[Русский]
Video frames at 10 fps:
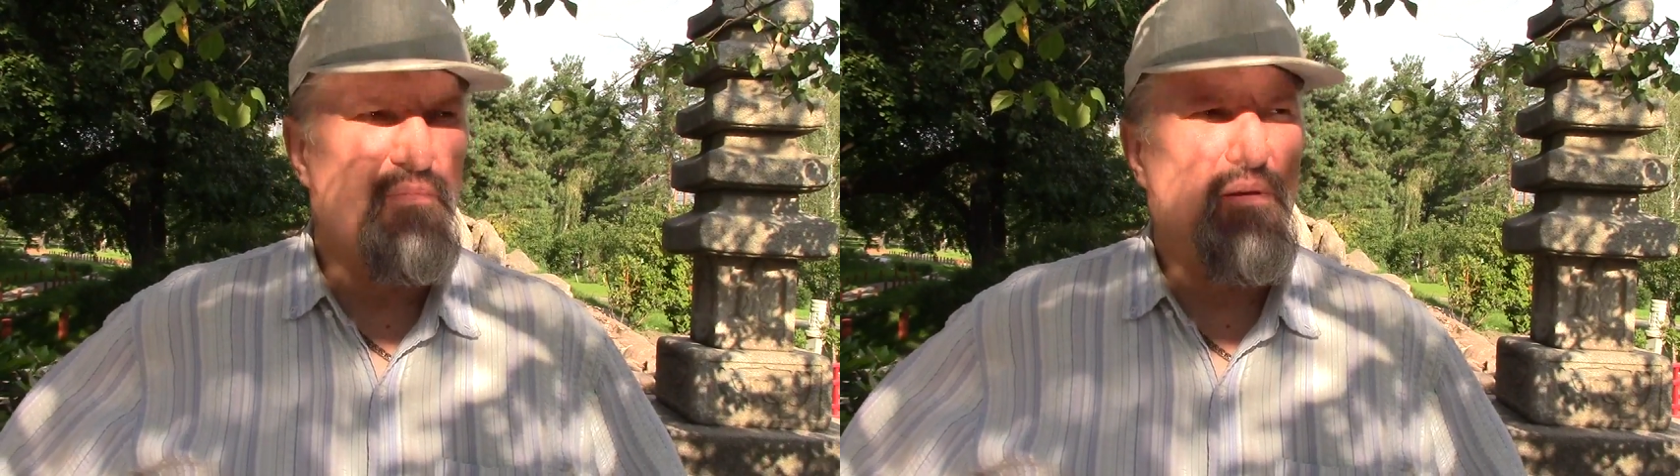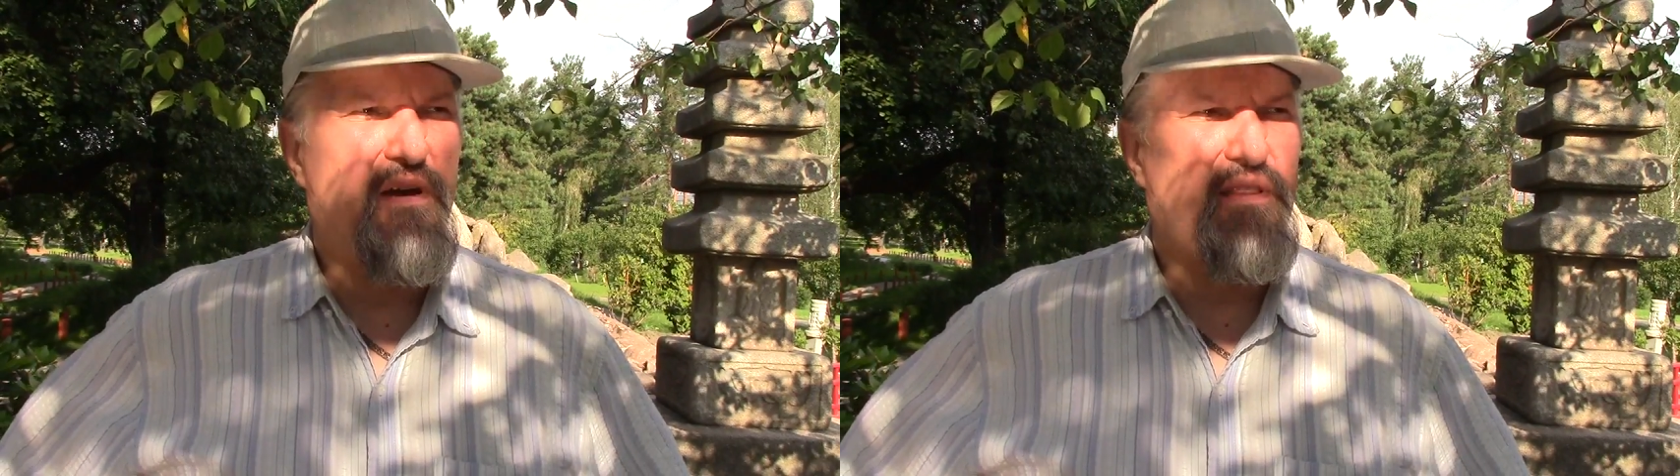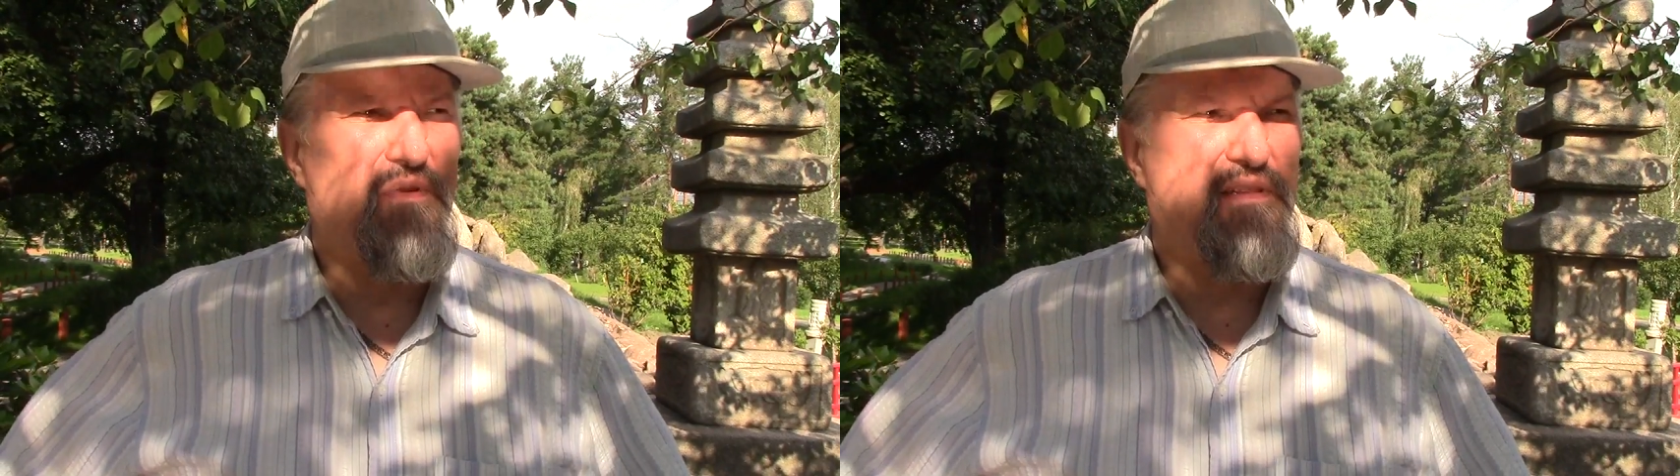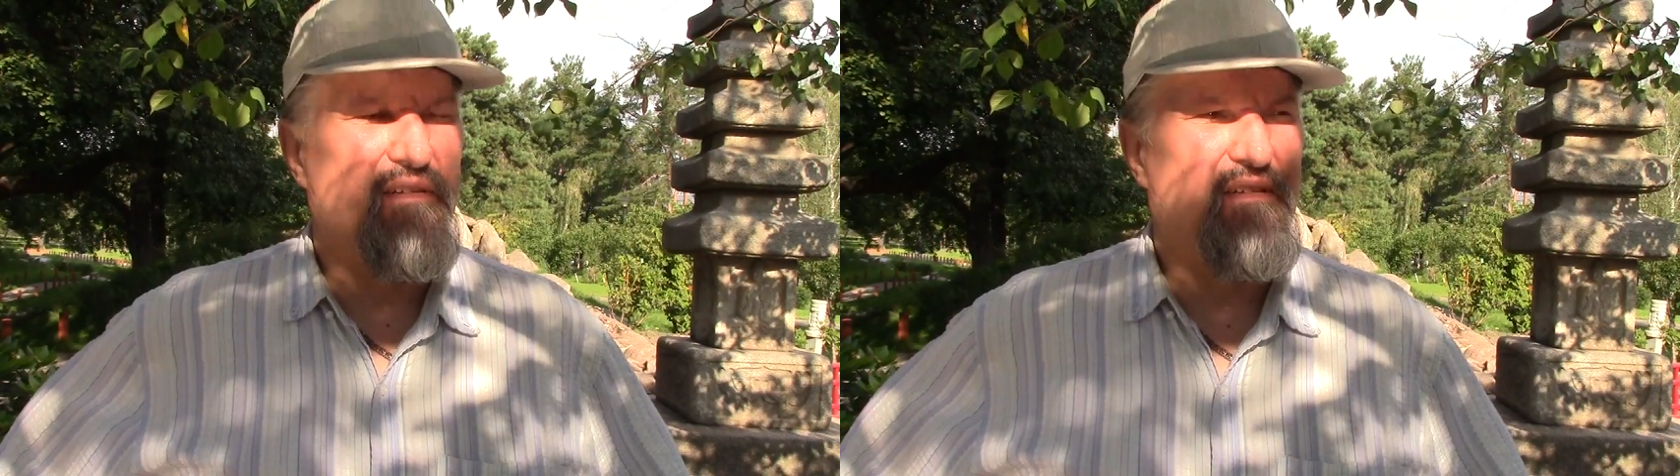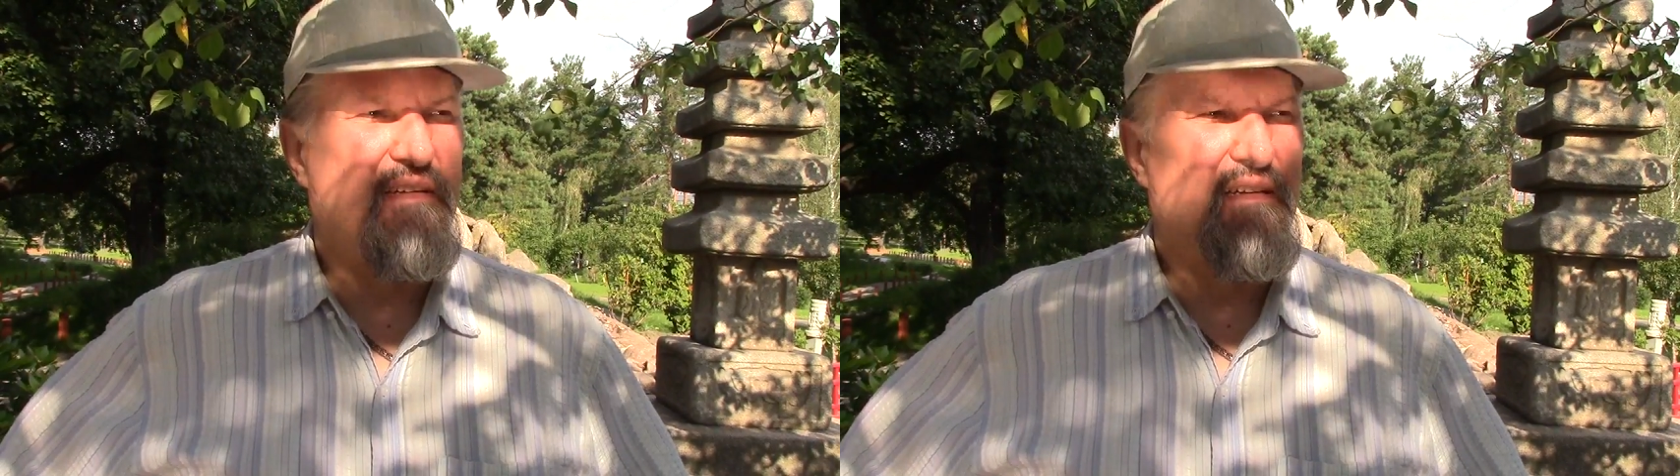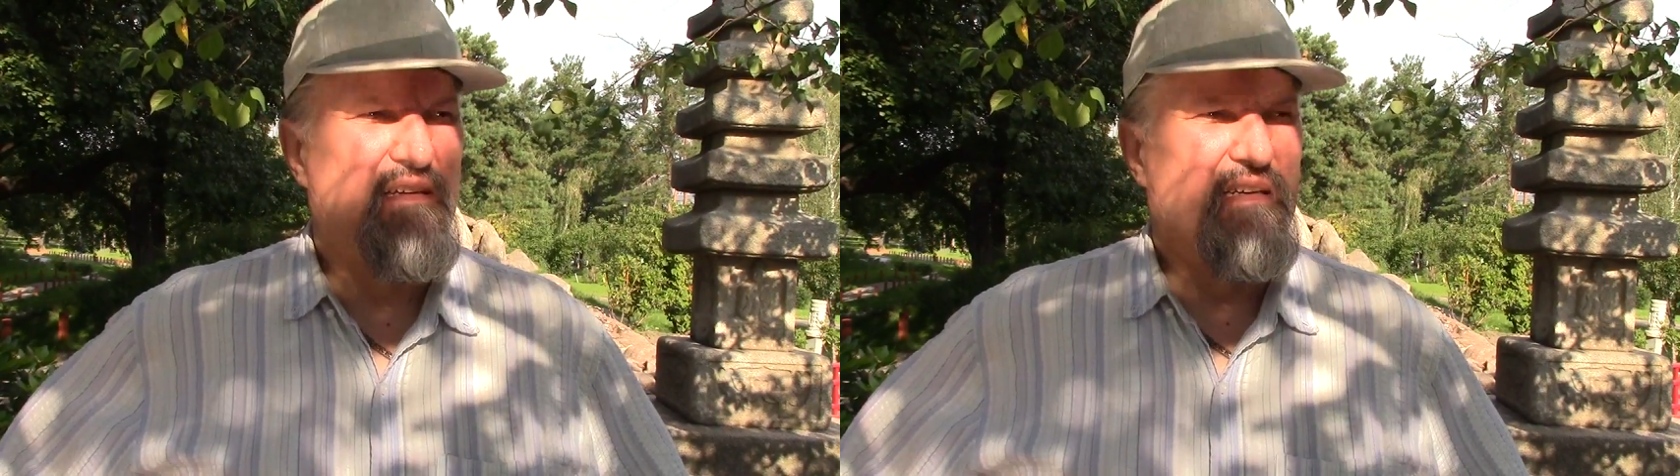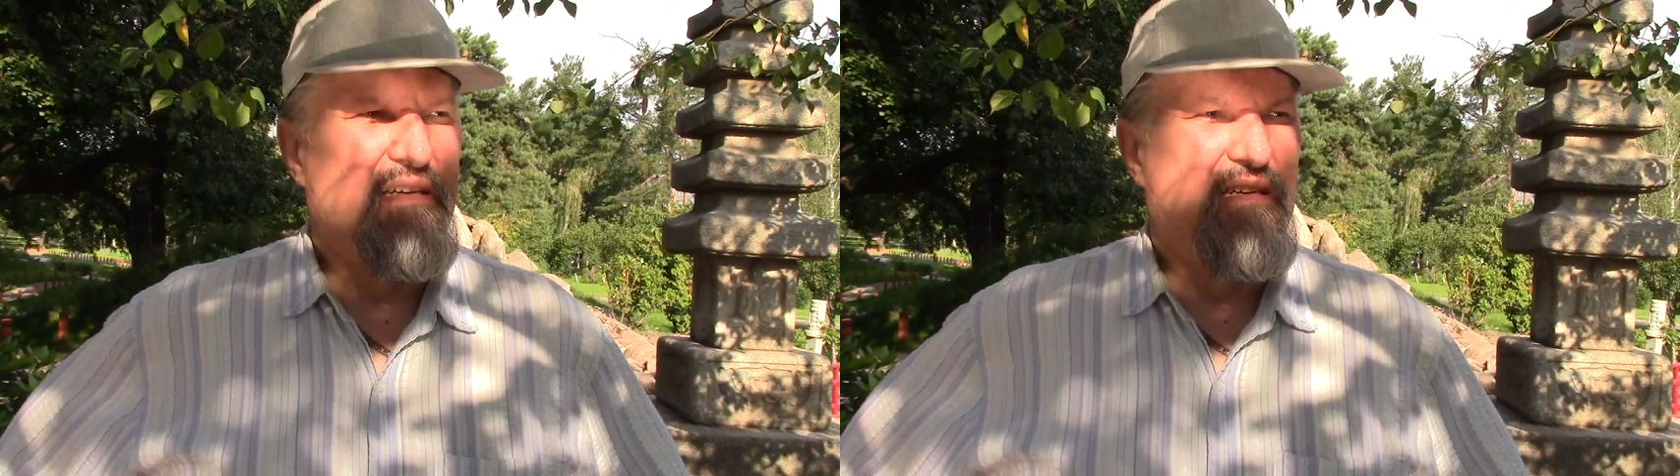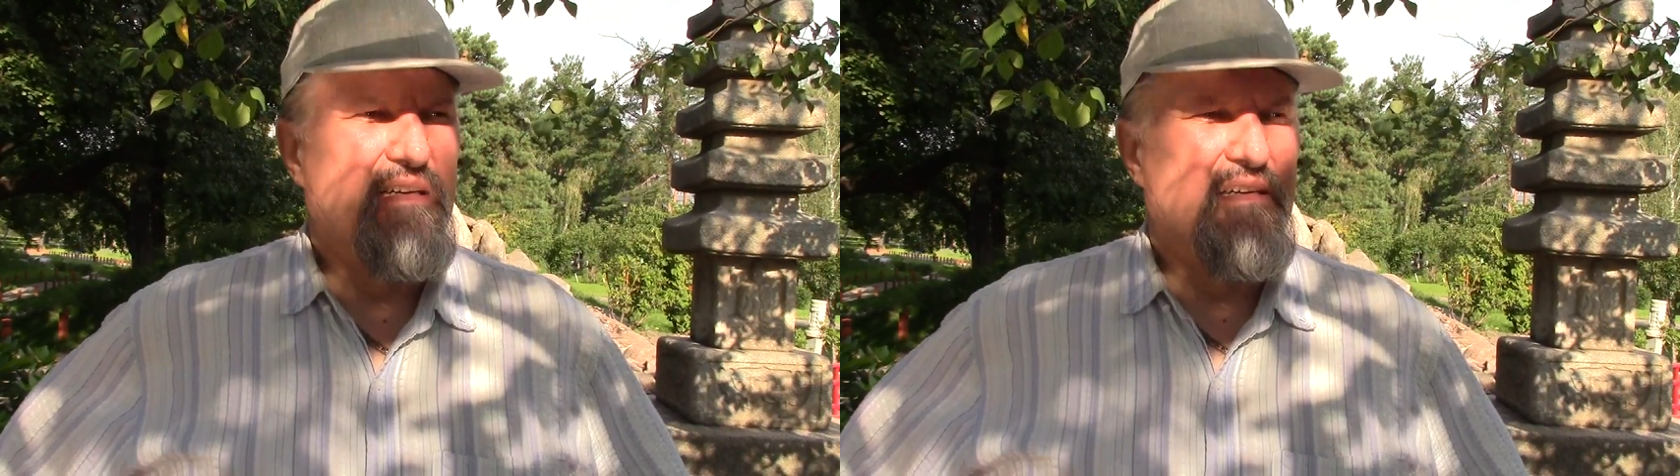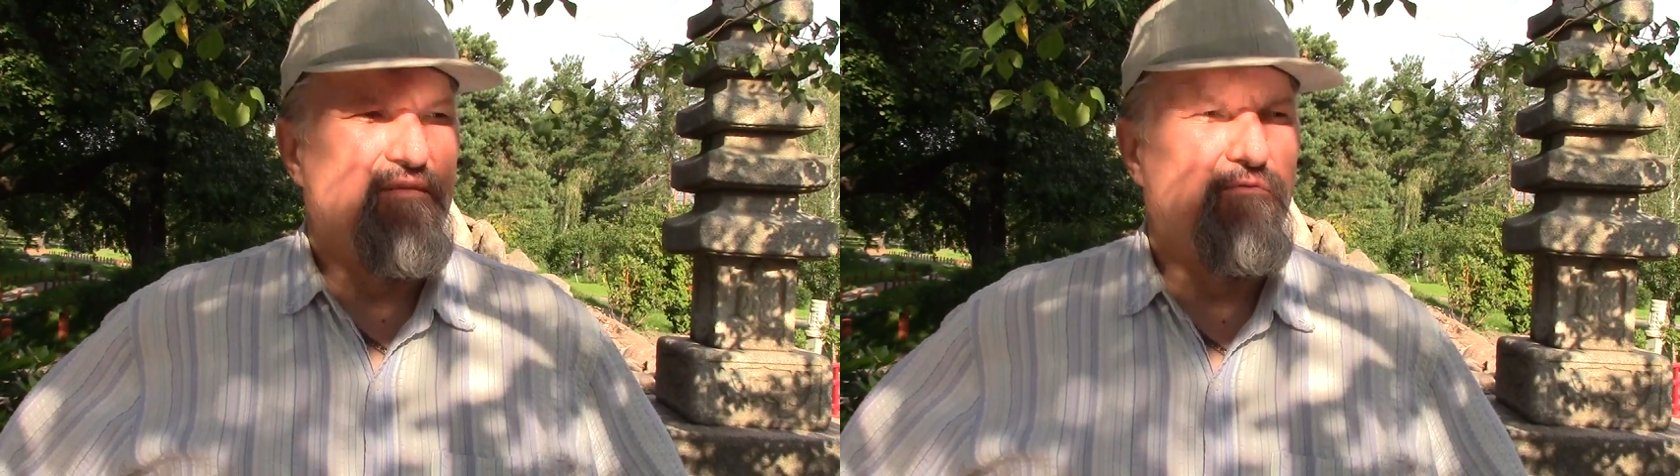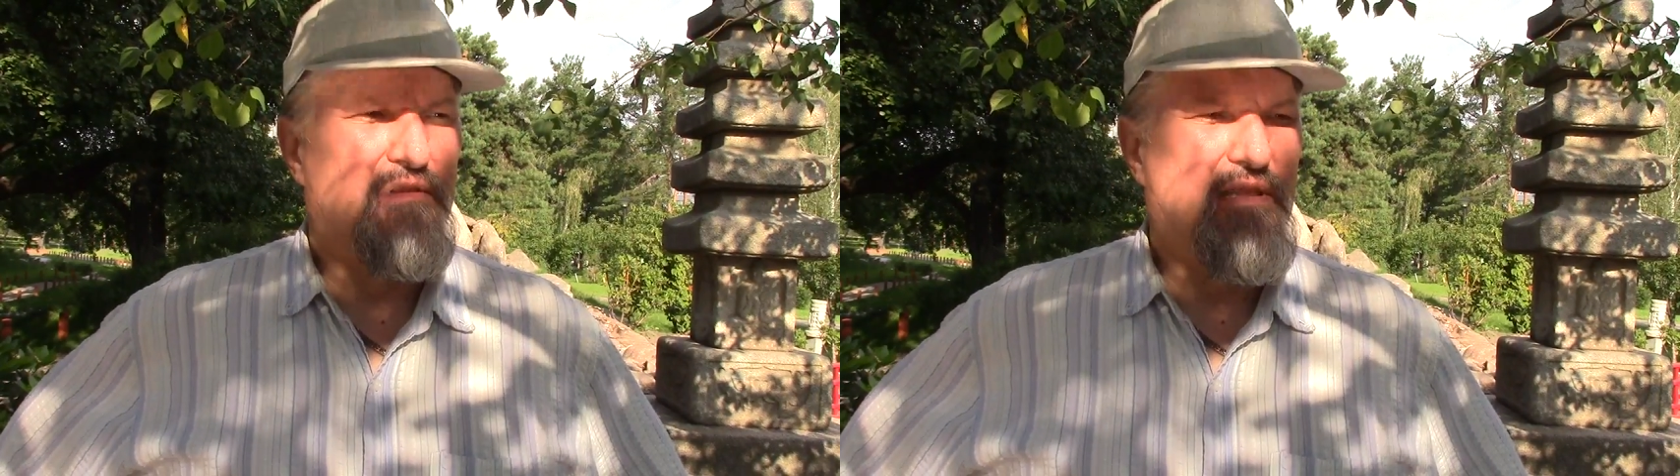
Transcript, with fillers: ребятам это, вот,